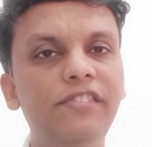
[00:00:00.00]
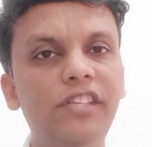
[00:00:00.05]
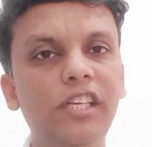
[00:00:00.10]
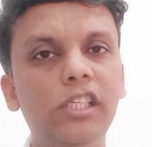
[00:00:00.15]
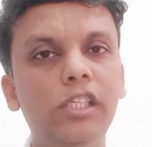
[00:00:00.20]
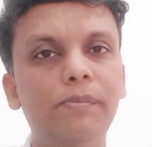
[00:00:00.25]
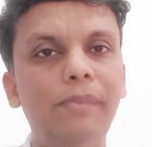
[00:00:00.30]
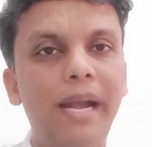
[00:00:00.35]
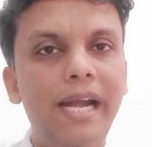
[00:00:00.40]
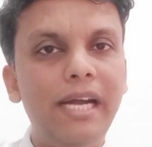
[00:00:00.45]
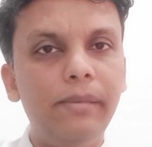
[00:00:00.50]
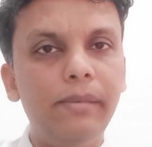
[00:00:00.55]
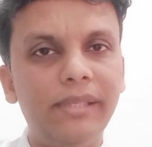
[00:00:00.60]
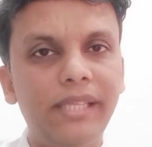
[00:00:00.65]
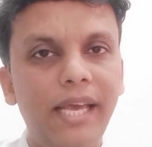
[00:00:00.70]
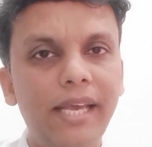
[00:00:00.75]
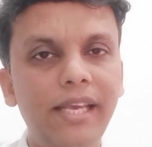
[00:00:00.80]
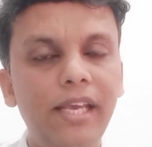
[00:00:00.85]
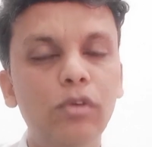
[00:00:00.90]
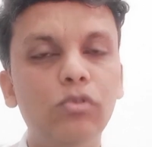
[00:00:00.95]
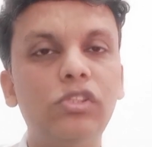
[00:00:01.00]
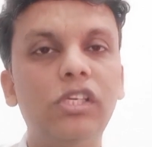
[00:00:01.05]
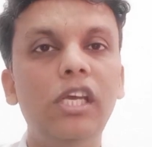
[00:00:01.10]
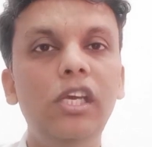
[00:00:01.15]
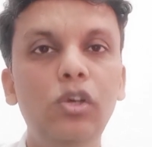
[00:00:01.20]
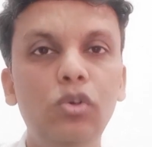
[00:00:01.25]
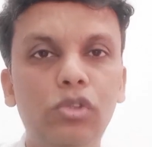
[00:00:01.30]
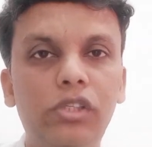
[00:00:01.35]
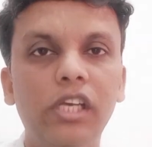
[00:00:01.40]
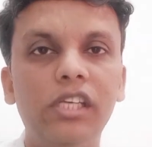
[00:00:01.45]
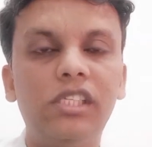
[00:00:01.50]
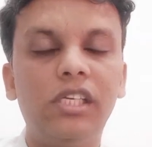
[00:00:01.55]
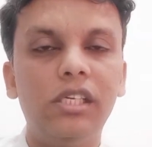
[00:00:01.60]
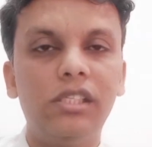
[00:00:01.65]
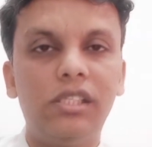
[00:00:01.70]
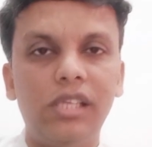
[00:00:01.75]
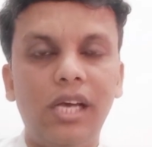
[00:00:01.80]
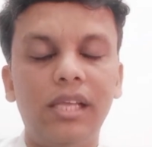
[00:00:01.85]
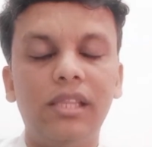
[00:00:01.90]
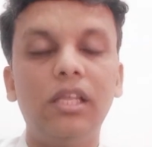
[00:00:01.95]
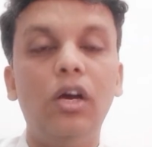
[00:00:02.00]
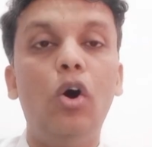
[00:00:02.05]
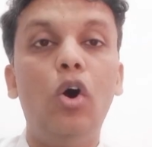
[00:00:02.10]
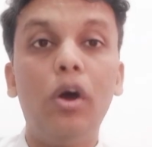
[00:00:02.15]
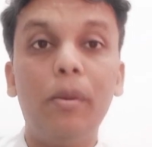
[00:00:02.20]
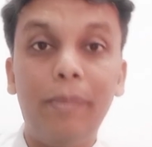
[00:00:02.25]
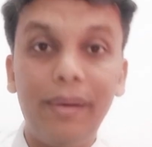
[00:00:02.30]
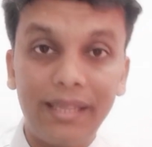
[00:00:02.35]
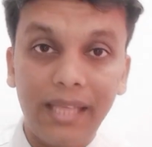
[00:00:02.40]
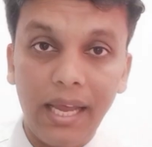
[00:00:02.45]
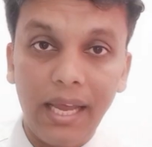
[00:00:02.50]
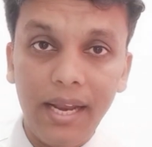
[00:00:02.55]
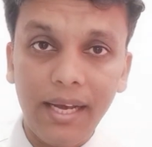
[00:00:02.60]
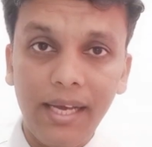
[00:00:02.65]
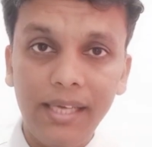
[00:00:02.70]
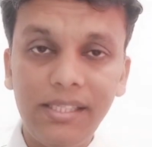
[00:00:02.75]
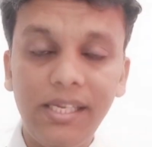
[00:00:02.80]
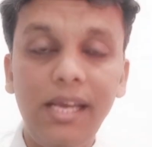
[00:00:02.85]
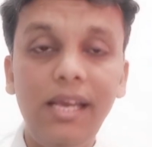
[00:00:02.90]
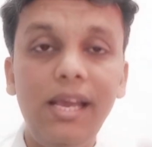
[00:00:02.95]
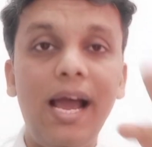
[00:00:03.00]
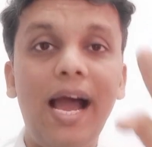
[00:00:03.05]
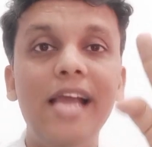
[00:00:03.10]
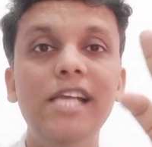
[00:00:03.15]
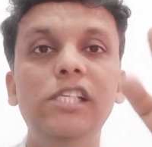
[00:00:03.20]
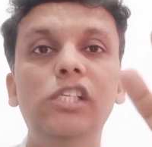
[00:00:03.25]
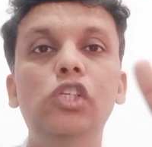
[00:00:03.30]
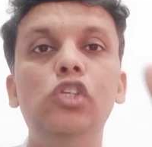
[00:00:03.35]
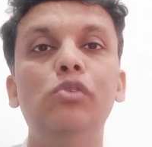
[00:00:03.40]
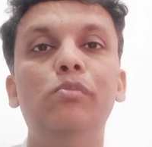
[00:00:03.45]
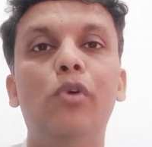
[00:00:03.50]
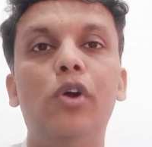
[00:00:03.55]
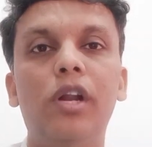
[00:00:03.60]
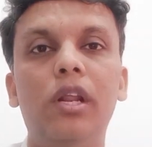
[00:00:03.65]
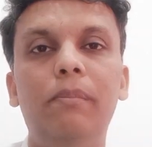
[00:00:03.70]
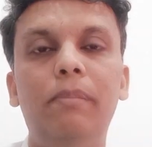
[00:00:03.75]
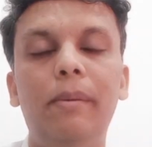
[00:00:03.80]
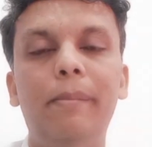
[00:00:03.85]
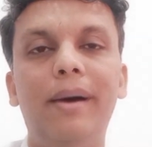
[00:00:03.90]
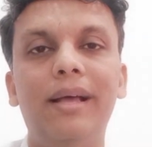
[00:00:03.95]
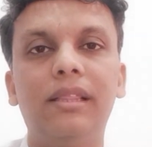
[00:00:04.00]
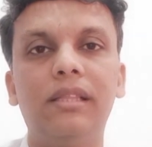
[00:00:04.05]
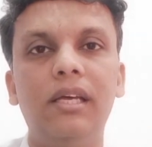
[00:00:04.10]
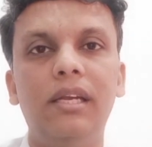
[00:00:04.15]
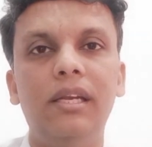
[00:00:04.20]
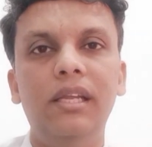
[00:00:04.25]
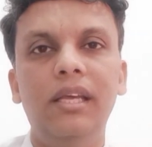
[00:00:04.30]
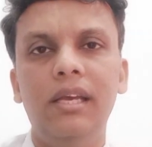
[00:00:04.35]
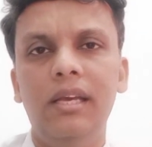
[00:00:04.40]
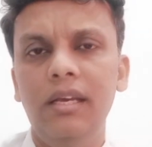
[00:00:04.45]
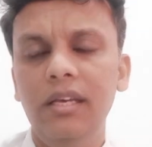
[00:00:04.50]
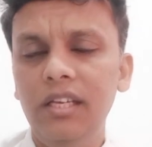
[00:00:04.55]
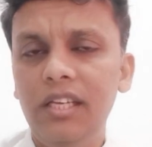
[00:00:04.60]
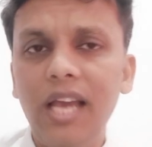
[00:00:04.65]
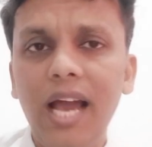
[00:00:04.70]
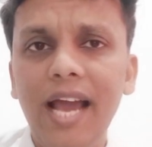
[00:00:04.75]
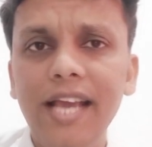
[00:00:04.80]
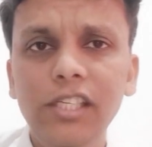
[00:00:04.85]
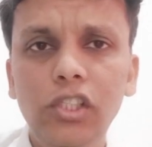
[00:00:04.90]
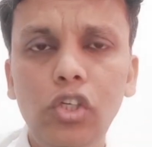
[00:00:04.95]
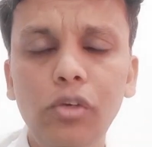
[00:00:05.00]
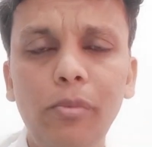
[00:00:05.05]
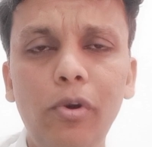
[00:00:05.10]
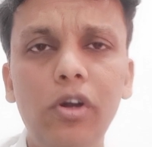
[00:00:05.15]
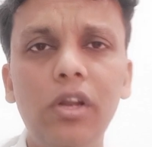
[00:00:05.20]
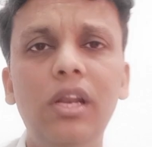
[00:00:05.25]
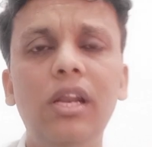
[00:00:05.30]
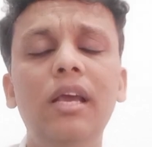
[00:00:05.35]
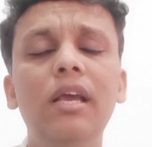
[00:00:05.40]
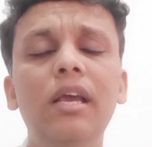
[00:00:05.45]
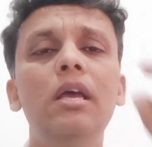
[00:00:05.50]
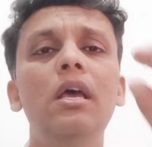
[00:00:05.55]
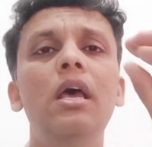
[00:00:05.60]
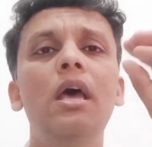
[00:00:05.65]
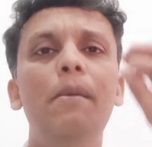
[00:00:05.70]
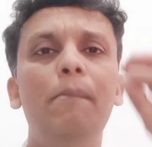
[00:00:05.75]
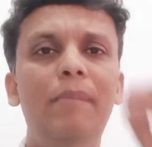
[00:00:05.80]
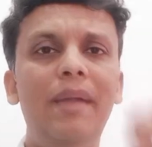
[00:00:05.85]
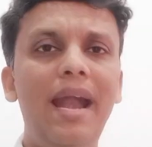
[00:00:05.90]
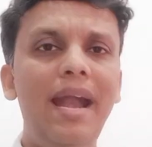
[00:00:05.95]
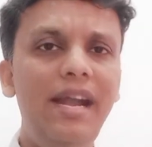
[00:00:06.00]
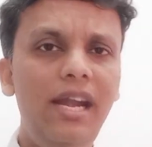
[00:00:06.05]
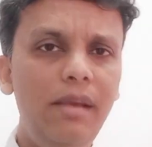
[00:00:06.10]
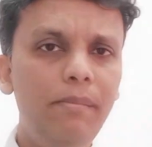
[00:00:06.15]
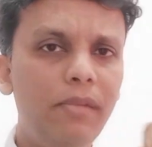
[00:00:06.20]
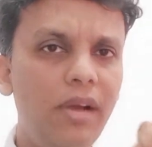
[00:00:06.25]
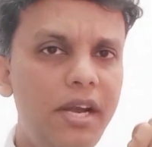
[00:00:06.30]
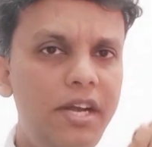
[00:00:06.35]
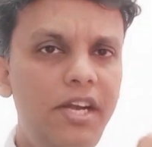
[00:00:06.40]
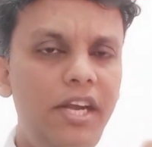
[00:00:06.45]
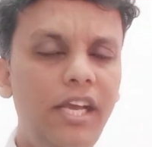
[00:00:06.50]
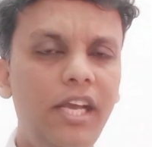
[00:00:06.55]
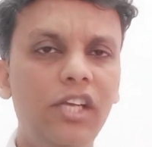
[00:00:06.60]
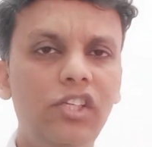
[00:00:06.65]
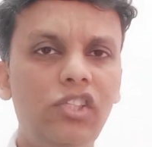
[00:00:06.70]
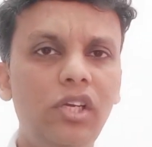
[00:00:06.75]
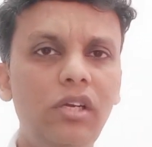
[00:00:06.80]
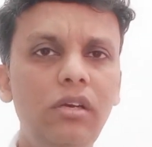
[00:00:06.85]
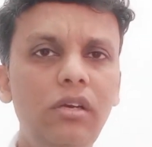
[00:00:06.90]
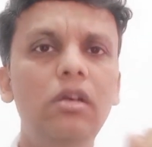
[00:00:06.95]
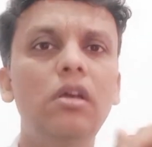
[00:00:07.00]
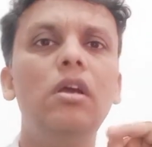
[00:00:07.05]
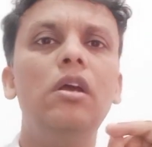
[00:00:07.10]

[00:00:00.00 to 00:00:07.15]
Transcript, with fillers: सिक्स ब्रांड बताएंगे उसकी यूसेज के साथ और बताना कैसा है आईसीयू मॉडल पे बात करनी है क्या आईसीयू मॉडल है ब्रांड नेम का इंडिकेशन